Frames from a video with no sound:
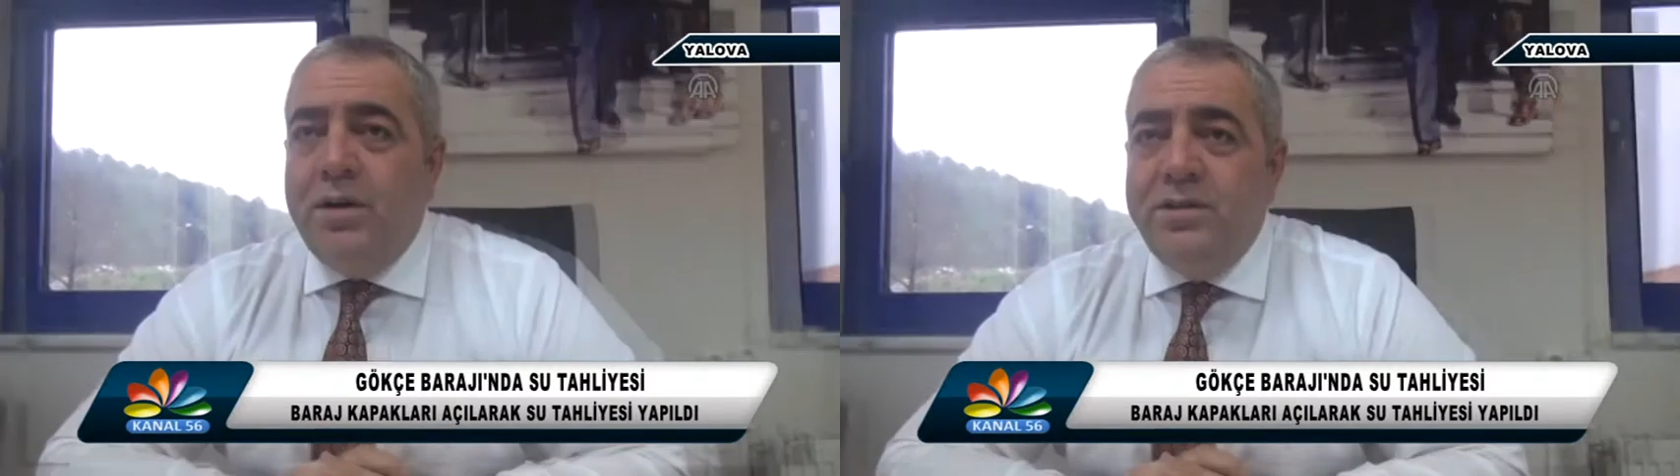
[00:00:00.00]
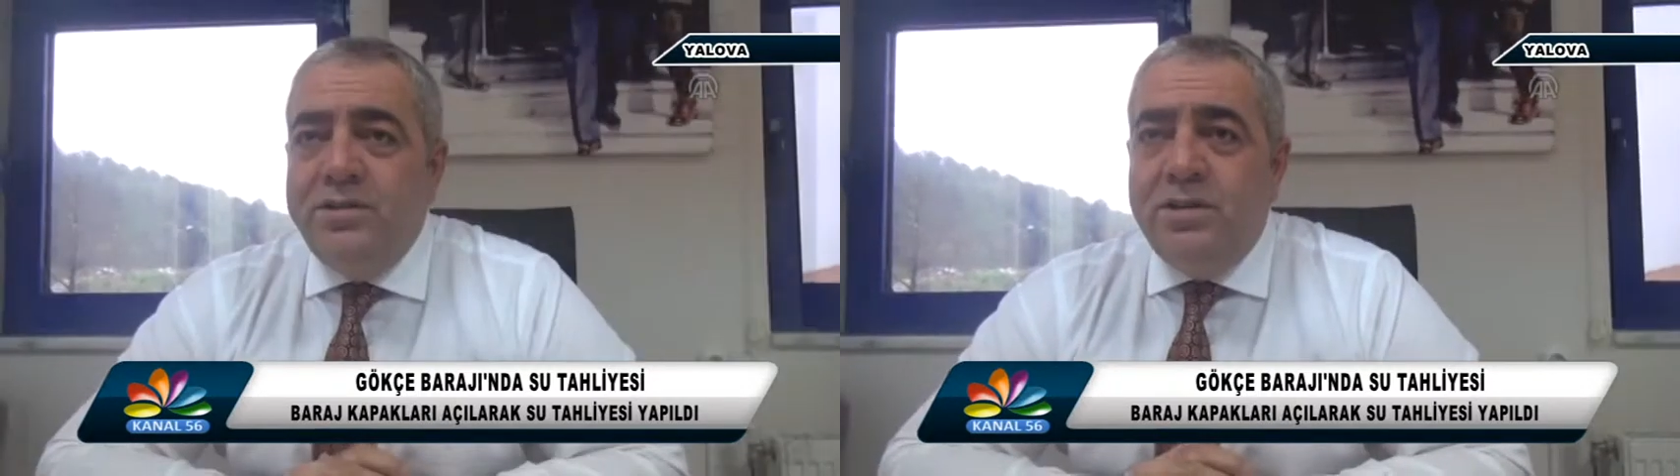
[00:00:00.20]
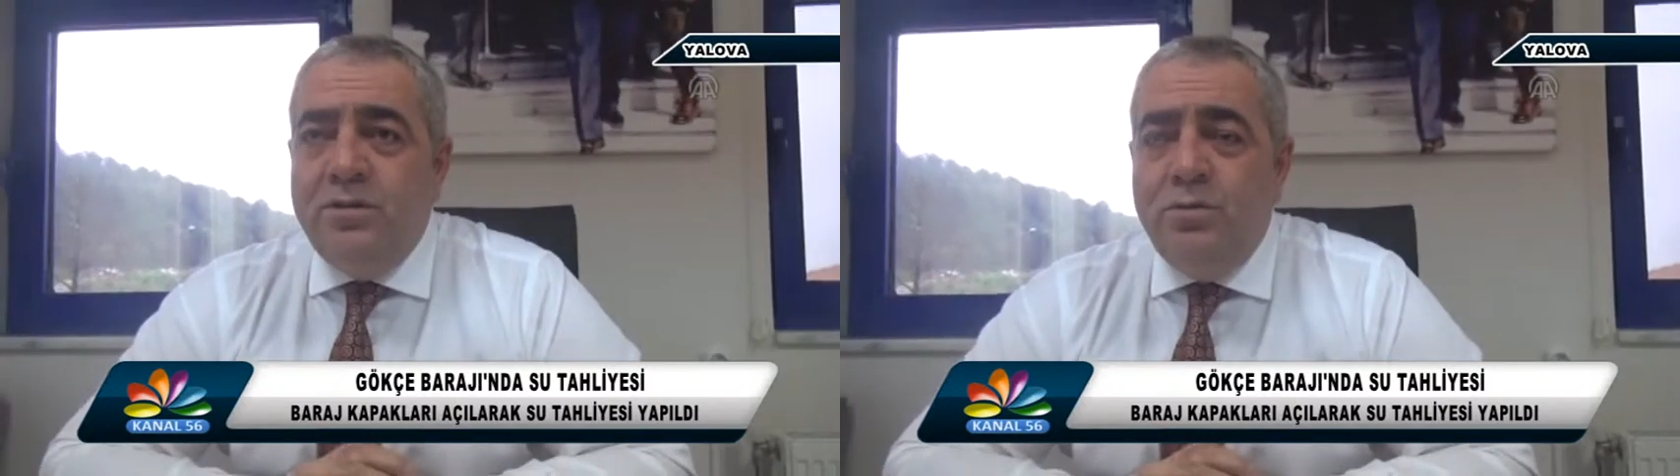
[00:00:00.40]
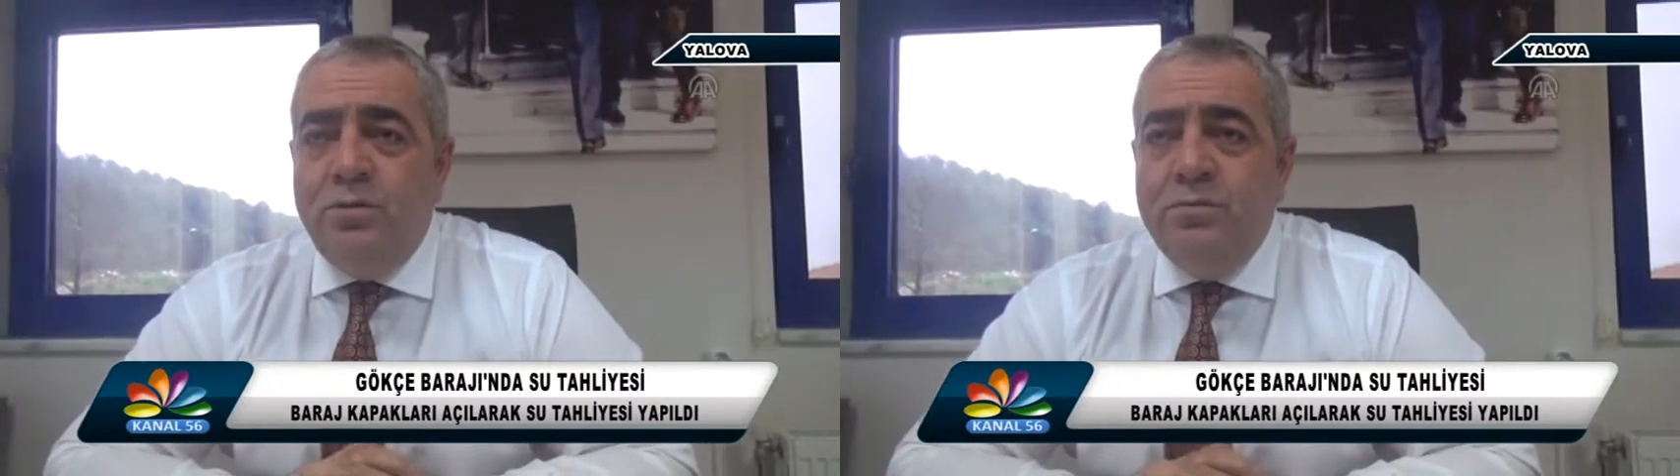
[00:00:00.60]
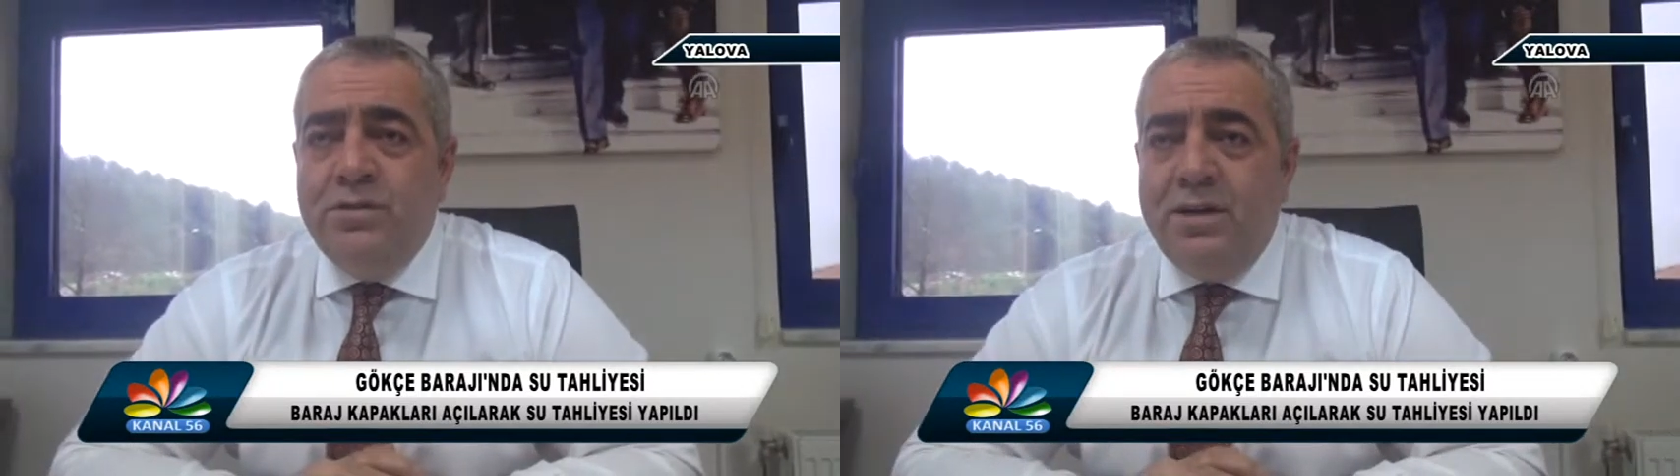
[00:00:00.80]
Barajdaki
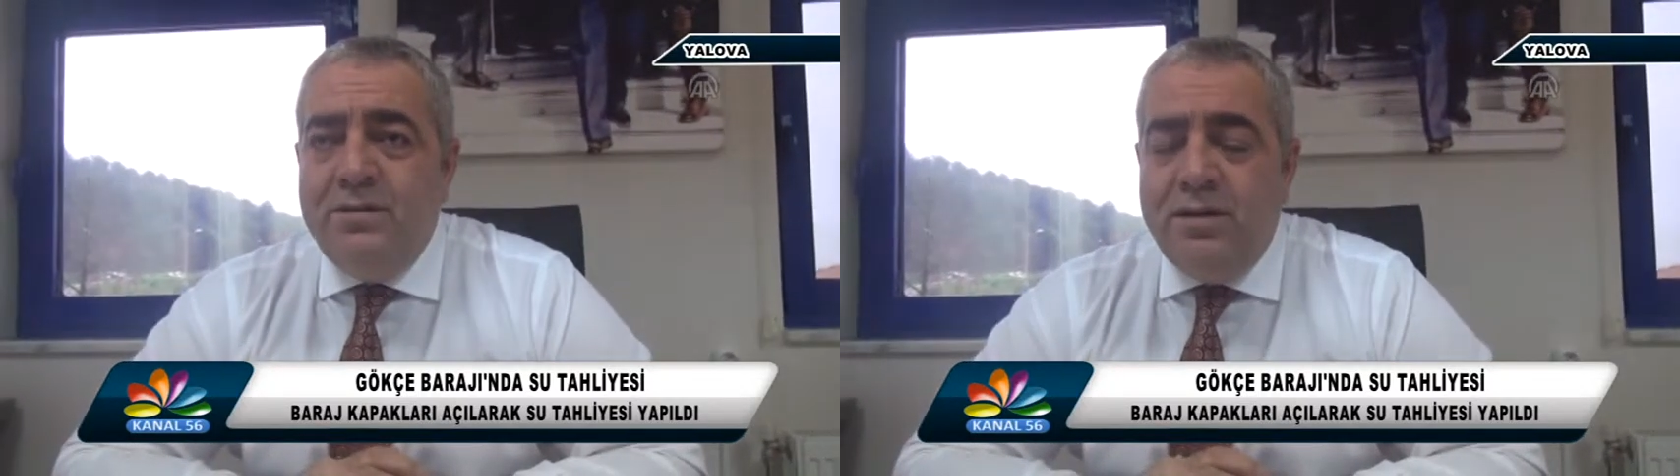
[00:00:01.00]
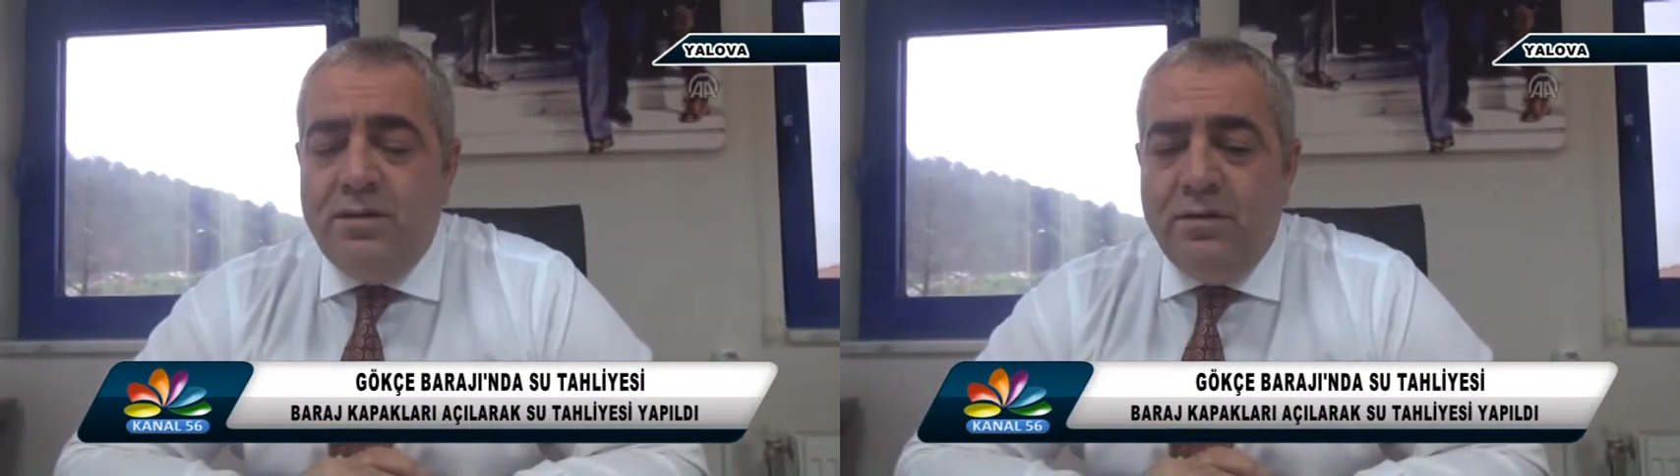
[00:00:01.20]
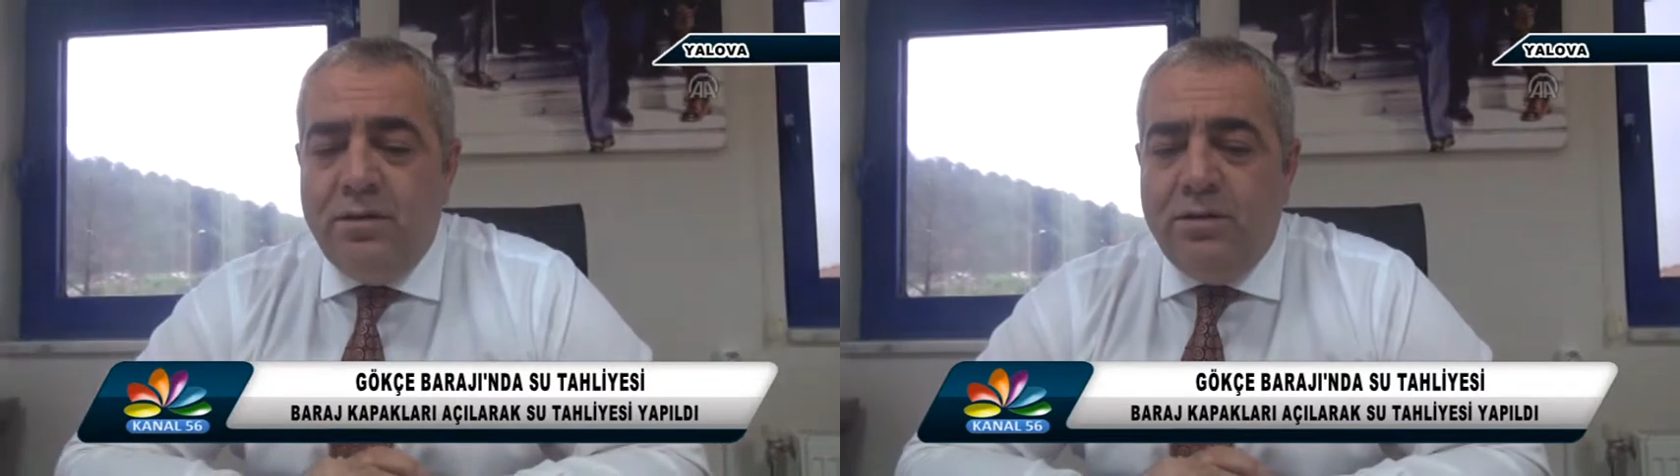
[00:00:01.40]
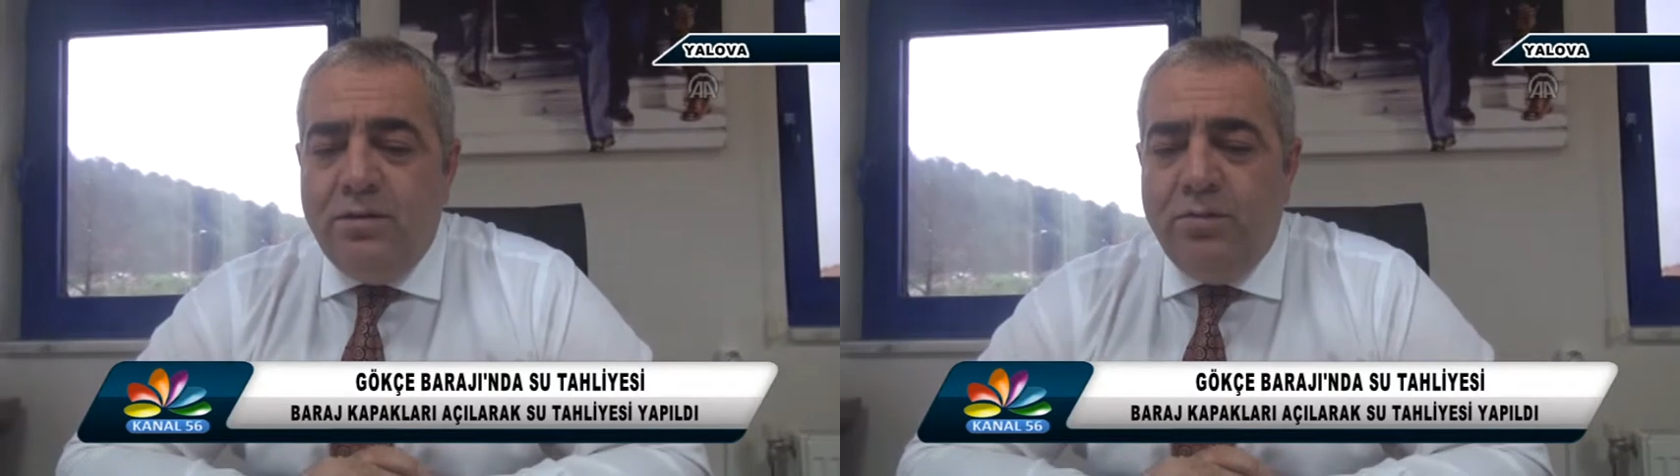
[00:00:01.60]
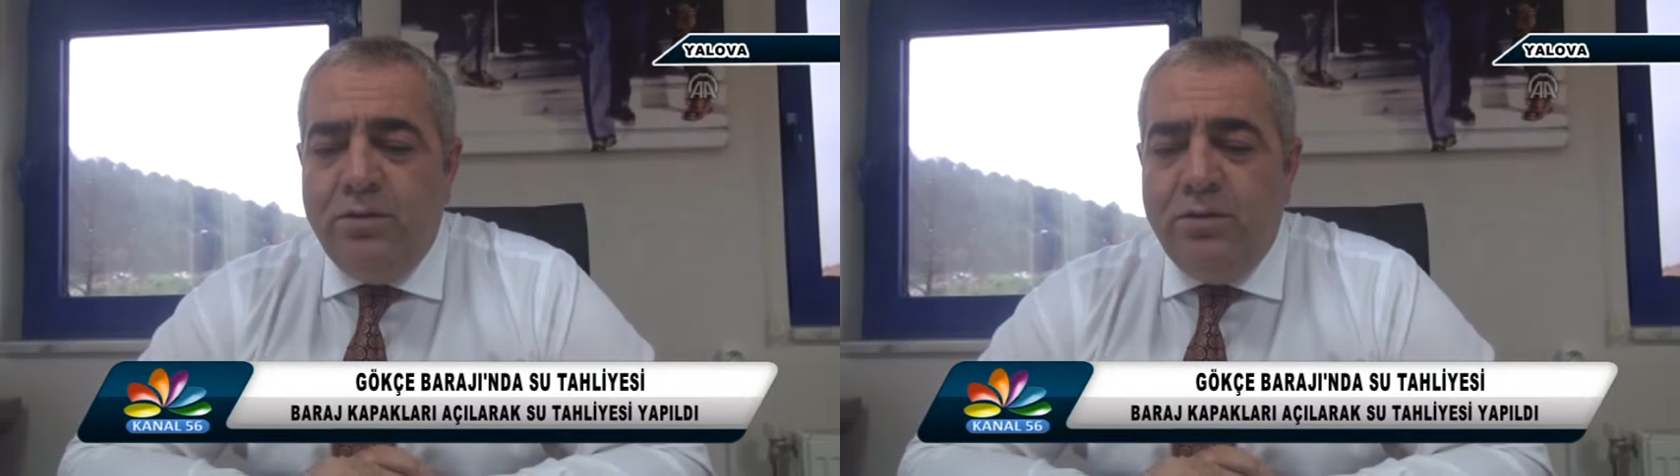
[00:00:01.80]
durum zaten e,